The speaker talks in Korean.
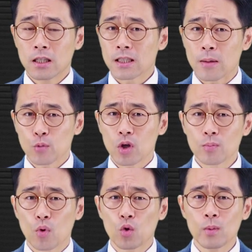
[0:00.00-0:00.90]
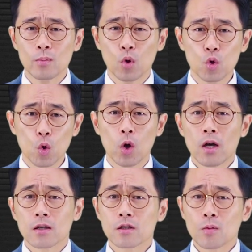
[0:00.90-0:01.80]
참된 복음을 모르고
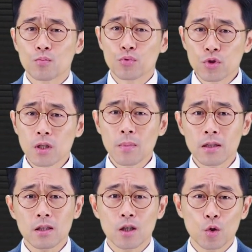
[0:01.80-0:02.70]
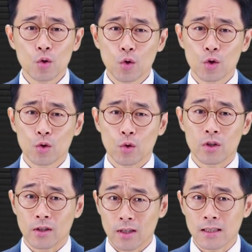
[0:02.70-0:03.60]
그저 무늬만 기독교인으로
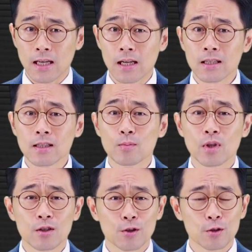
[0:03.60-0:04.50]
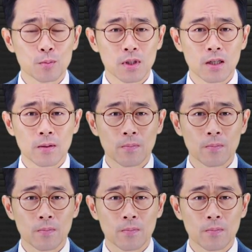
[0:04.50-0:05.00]
그렇게 살기 때문에 그렇습니다.